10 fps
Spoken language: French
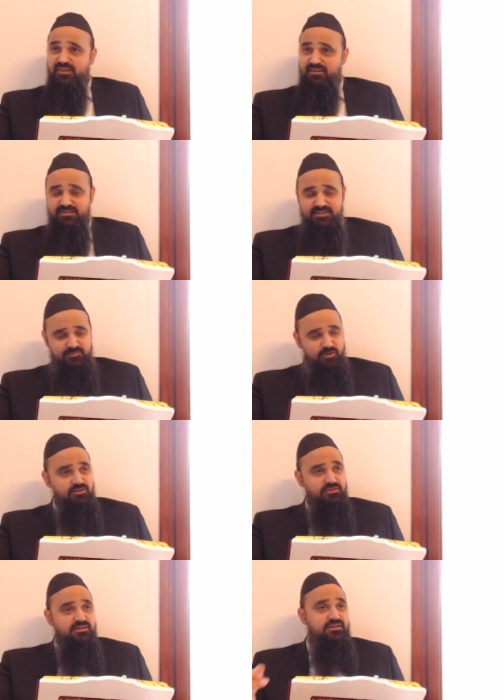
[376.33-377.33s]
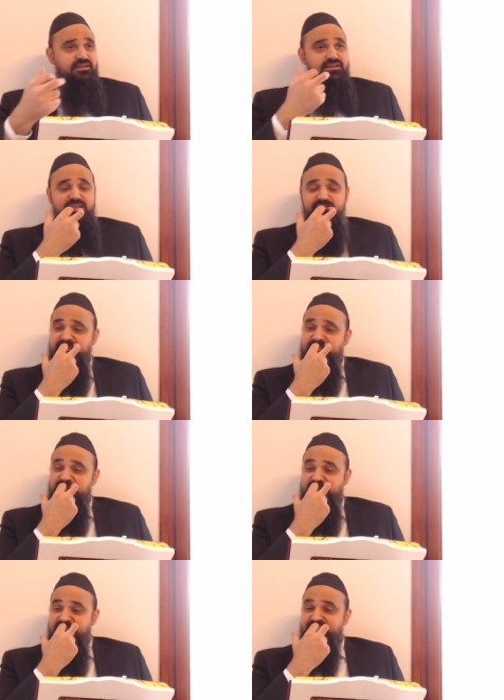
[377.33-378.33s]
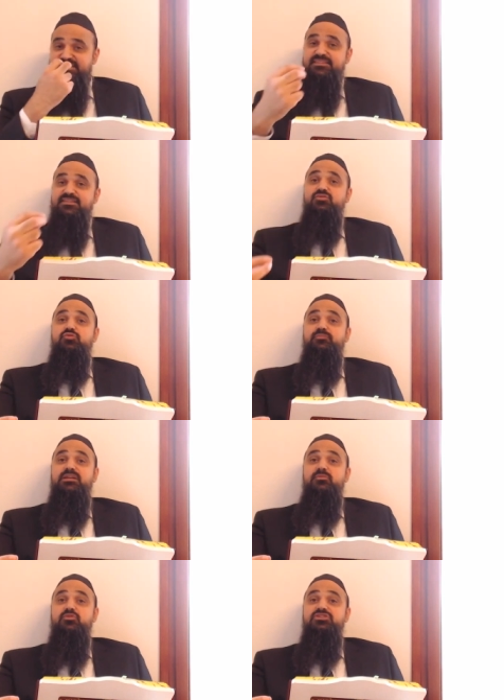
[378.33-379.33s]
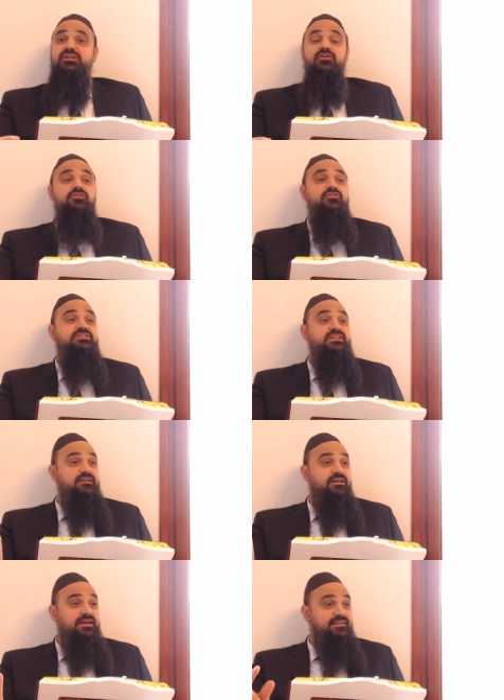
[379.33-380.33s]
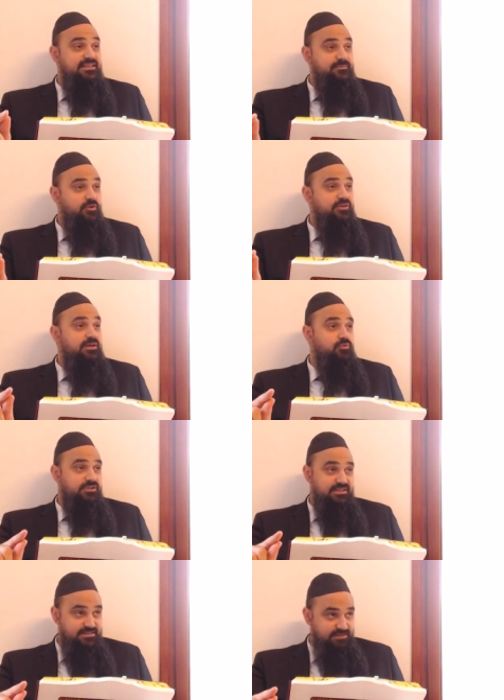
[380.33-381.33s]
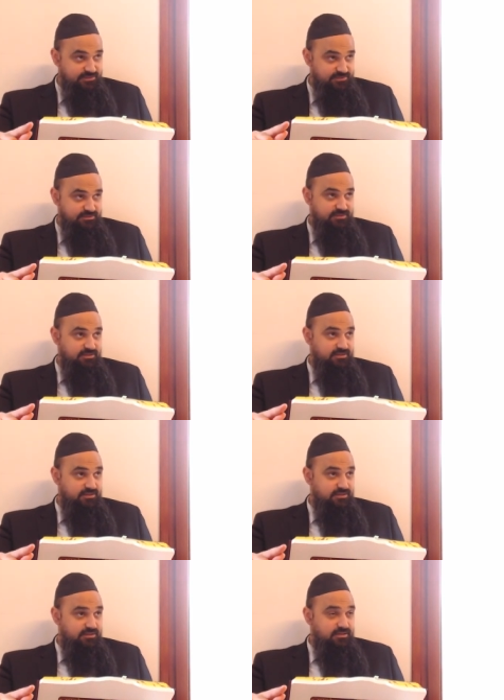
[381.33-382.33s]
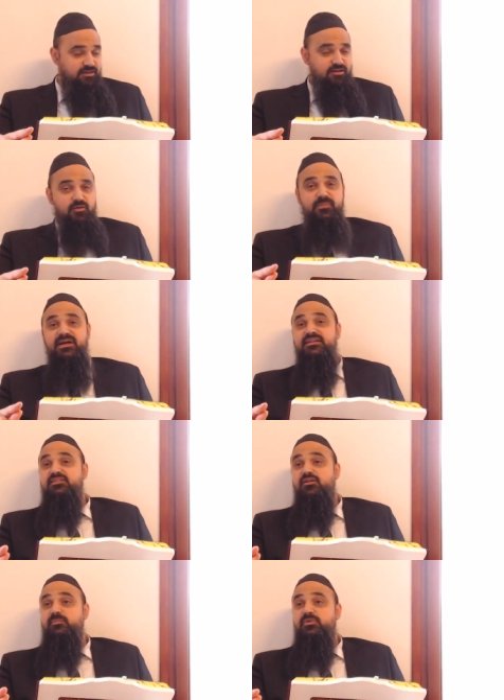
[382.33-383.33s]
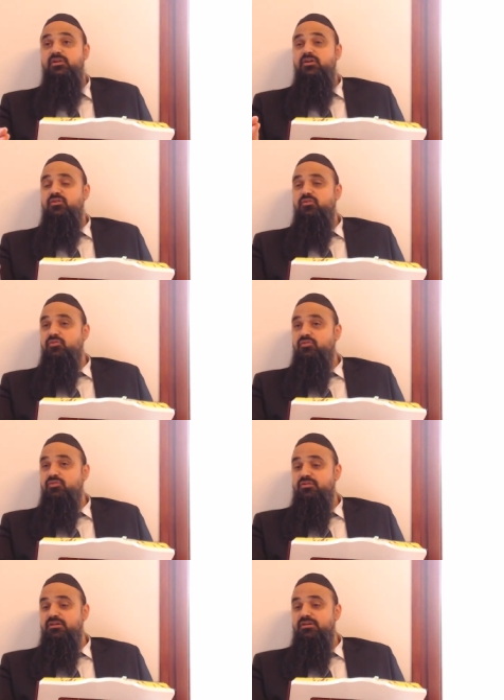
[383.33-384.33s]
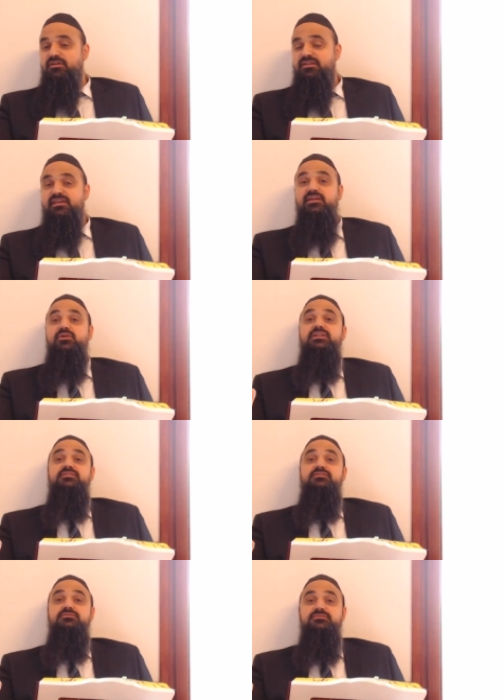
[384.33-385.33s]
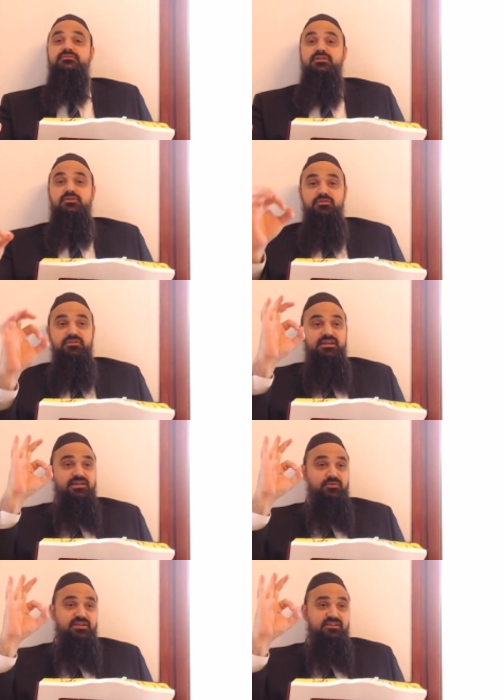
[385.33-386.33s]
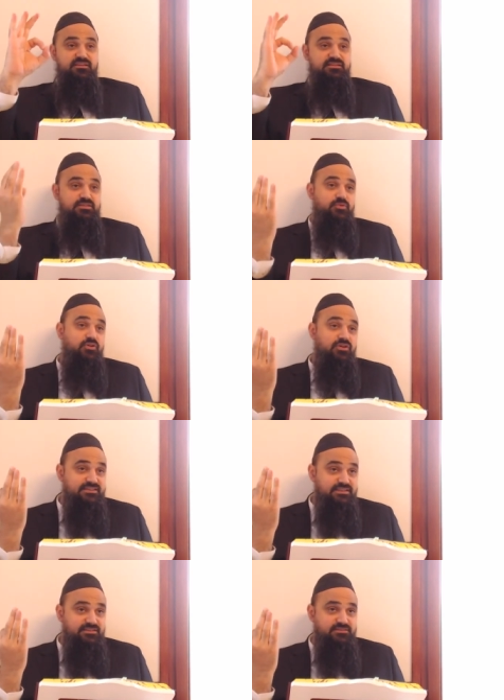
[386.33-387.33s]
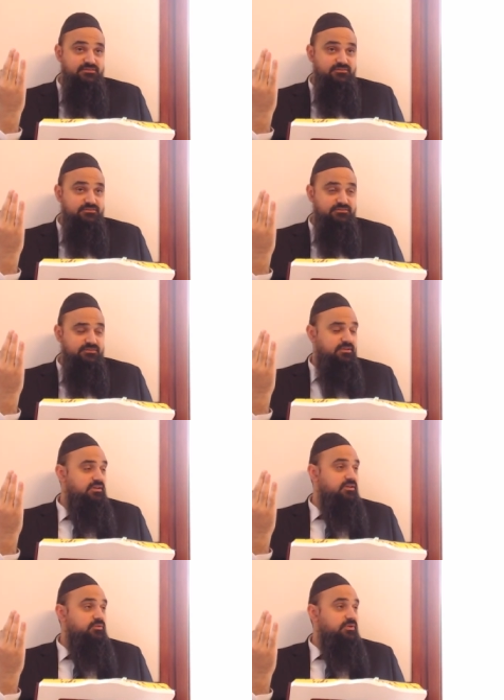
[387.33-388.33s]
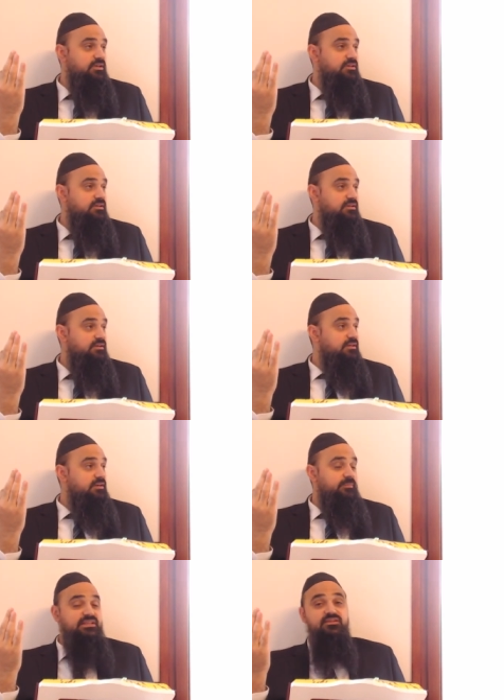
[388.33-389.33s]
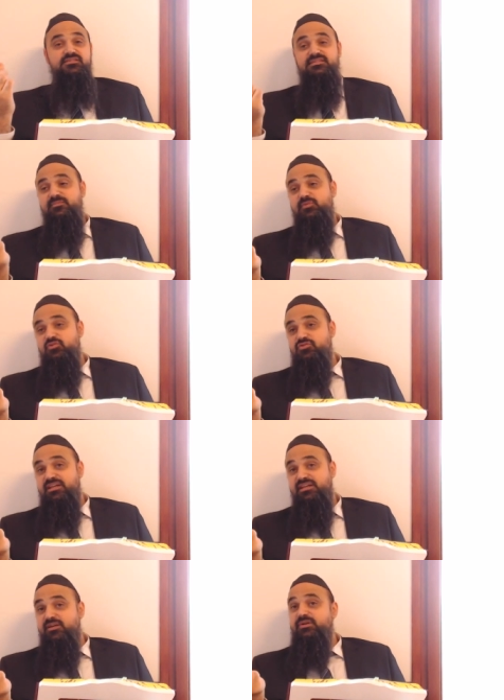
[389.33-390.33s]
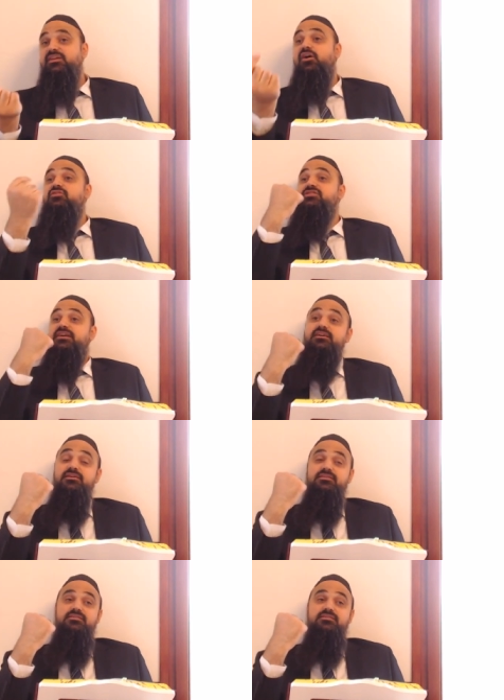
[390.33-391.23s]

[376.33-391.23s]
un aliment, qui fasse, attention de ne pas le manger en entier. Un aliment qui a moins de kazaït. Comme par exemple une cacahuète. Une cacahuète, c'est moins que kazaït. Oui Maintenant, s'il mange une cacahuète entière,